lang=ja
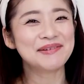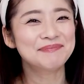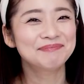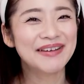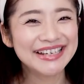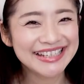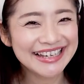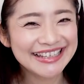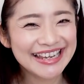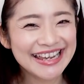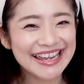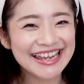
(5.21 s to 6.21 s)
マリア
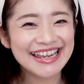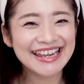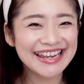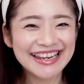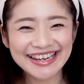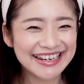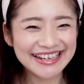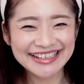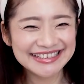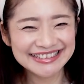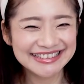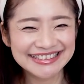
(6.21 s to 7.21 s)

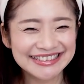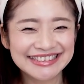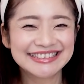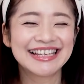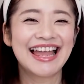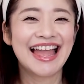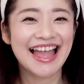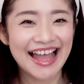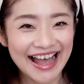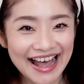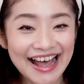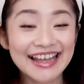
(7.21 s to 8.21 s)
です。
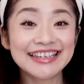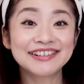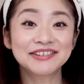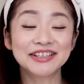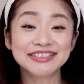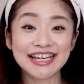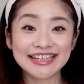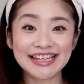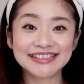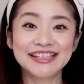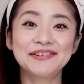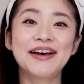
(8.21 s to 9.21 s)
はい、この
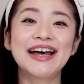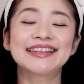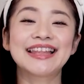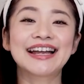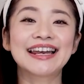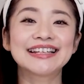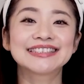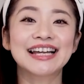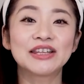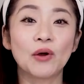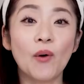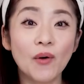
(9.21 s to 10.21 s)
チャンネルでは宝
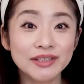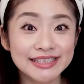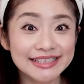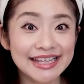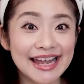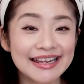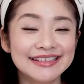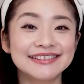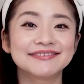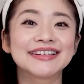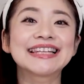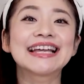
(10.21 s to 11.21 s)
塚の OG である
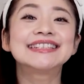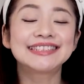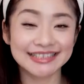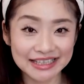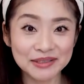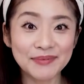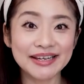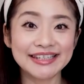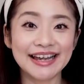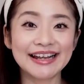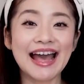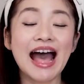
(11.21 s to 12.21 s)
私、つさきまり
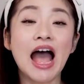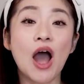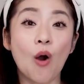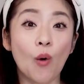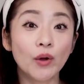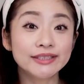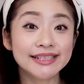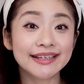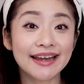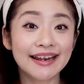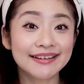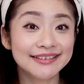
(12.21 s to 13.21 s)
やが OG
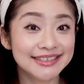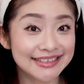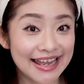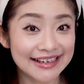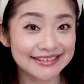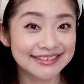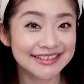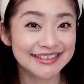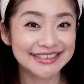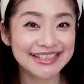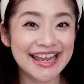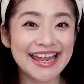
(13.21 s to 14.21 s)
からの視点、そ
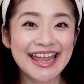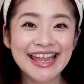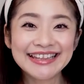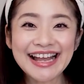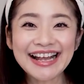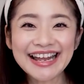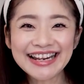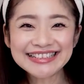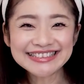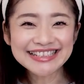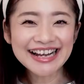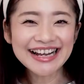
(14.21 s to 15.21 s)
して宝
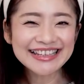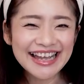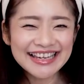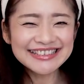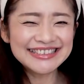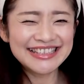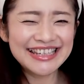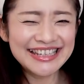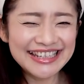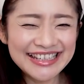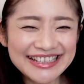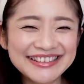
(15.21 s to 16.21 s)
塚が大好
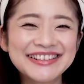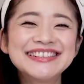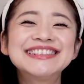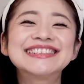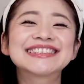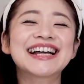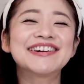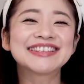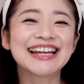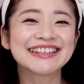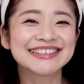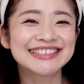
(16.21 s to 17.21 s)
きという塚
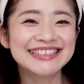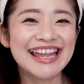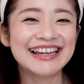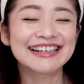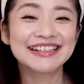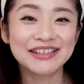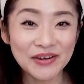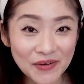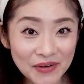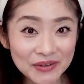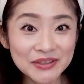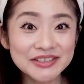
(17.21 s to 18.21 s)
歌の視点、両方
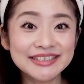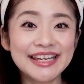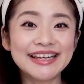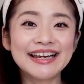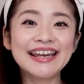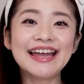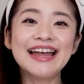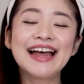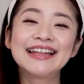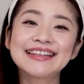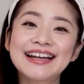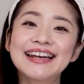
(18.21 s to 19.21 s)
の視点から
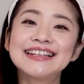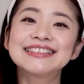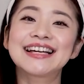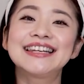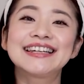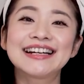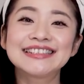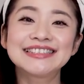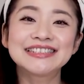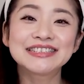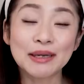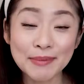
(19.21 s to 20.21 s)
宝塚に関す
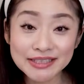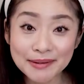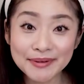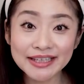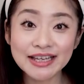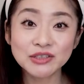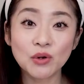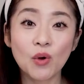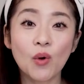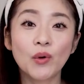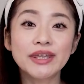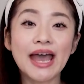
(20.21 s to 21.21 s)
る様々な情
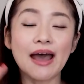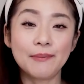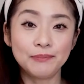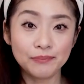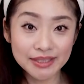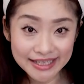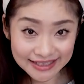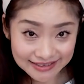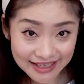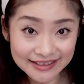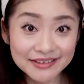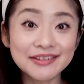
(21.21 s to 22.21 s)
報や皆さ
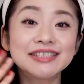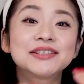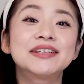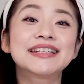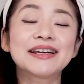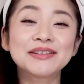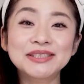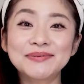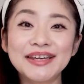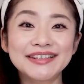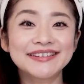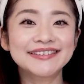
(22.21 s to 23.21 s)
んと一緒に楽し
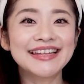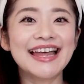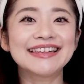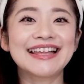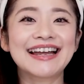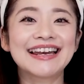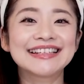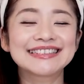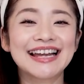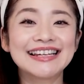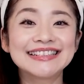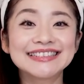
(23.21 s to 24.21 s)
めるような宝
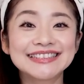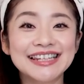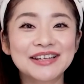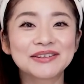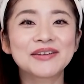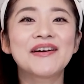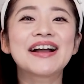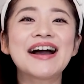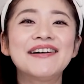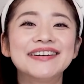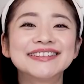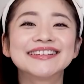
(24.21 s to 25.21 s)
塚についての動
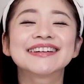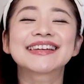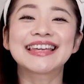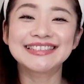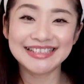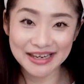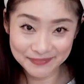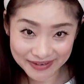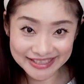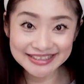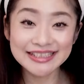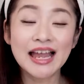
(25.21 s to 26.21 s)
画をお届けしていま
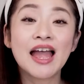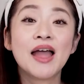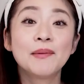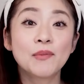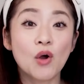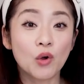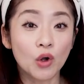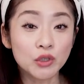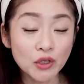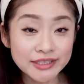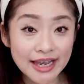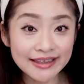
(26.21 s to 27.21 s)
す。もうこの
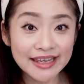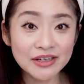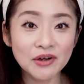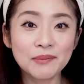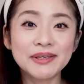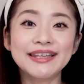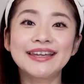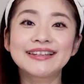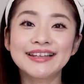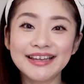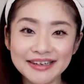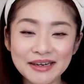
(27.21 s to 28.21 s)
チャンネルを見てい
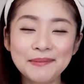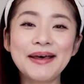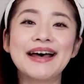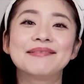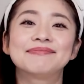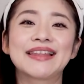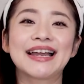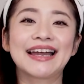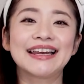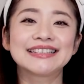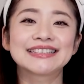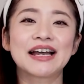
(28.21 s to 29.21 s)
ただければ
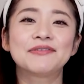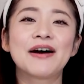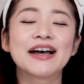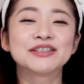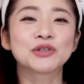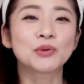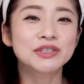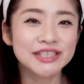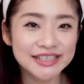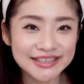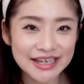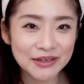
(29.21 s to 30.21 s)
宝塚ファン初
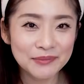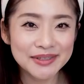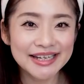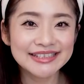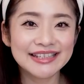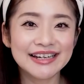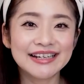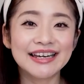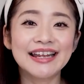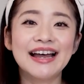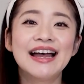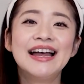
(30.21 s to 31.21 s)
心者の皆さんか
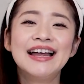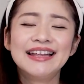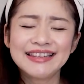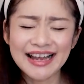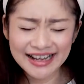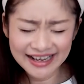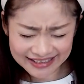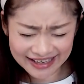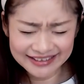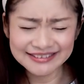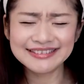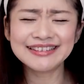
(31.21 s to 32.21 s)
ら長
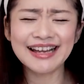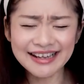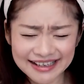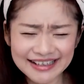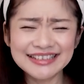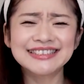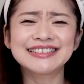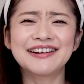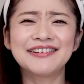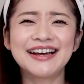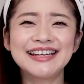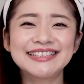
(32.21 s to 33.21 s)
年宝塚
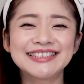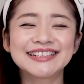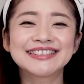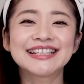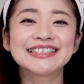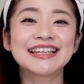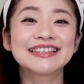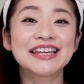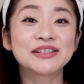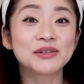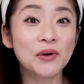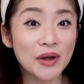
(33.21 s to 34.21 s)
を愛してくださってい
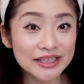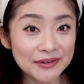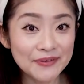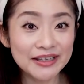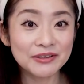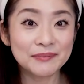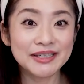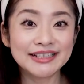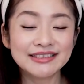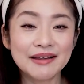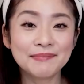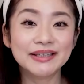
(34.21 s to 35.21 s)
るコアなファンの皆
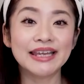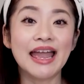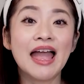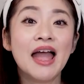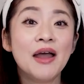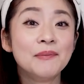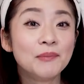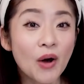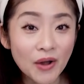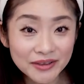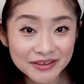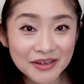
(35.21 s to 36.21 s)
さんまで、もっ
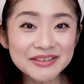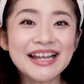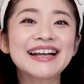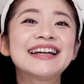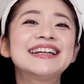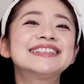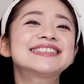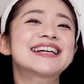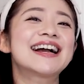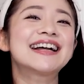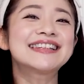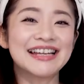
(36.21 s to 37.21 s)
と
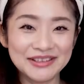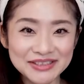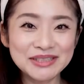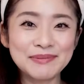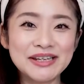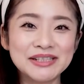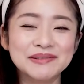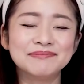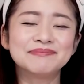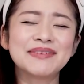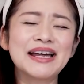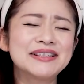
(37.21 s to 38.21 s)
宝塚が楽しめる、
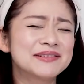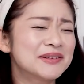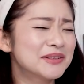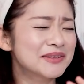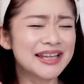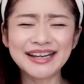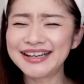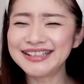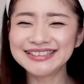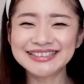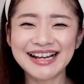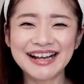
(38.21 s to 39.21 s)
丸ごと宝
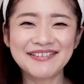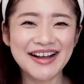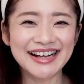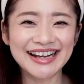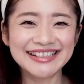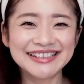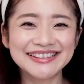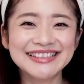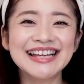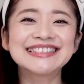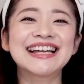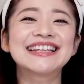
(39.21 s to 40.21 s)
塚がわかるよう
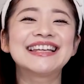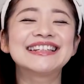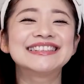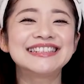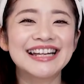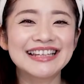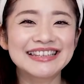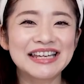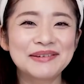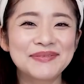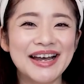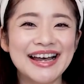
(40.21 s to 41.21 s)
なチャンネルになって
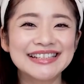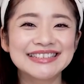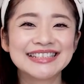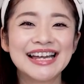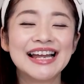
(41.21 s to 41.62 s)
います。